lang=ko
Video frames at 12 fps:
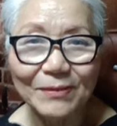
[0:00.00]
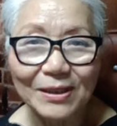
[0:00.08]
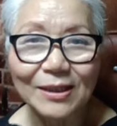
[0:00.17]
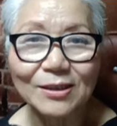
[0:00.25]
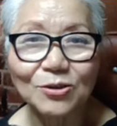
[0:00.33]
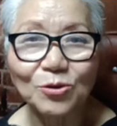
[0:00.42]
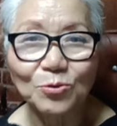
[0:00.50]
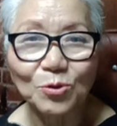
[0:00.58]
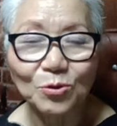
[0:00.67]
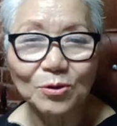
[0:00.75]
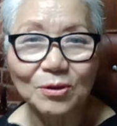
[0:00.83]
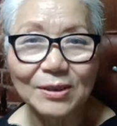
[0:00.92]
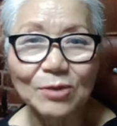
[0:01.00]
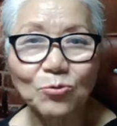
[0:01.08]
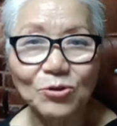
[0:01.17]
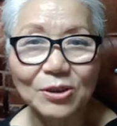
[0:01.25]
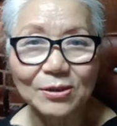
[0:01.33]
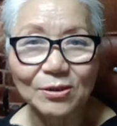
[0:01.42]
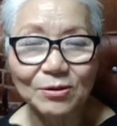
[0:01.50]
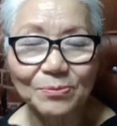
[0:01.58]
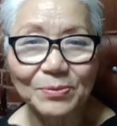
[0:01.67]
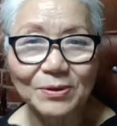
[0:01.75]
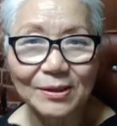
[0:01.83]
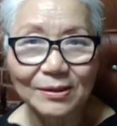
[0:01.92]
다 그 정도 대도시에서
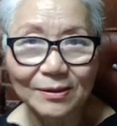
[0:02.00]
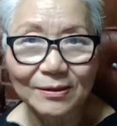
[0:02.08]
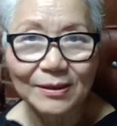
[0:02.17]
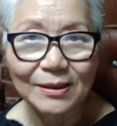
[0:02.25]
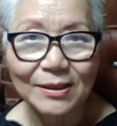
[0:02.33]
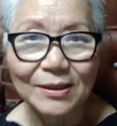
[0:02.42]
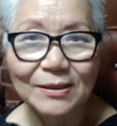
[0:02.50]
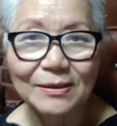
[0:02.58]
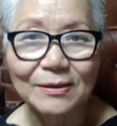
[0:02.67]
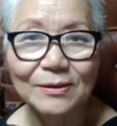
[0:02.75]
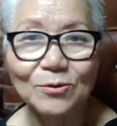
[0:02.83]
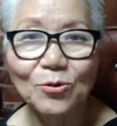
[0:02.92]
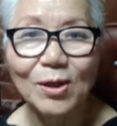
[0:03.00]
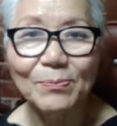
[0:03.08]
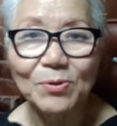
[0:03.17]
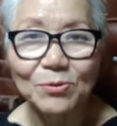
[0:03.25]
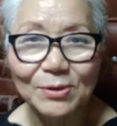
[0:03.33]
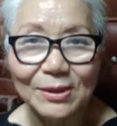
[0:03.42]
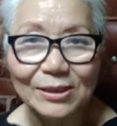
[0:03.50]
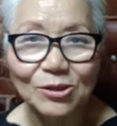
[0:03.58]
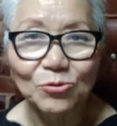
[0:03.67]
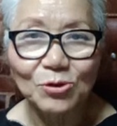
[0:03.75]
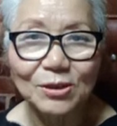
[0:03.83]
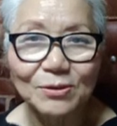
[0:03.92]
그, 다 어, 종합병을
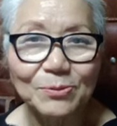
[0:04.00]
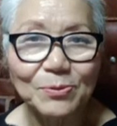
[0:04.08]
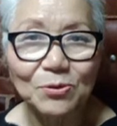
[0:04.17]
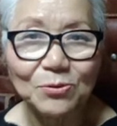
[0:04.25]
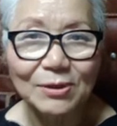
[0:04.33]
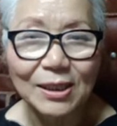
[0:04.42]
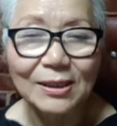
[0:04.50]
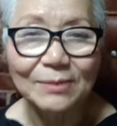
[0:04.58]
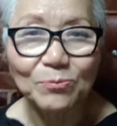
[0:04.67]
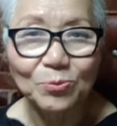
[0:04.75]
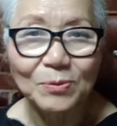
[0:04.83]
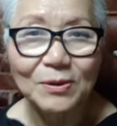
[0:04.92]
갖추고 있는 그 병원 다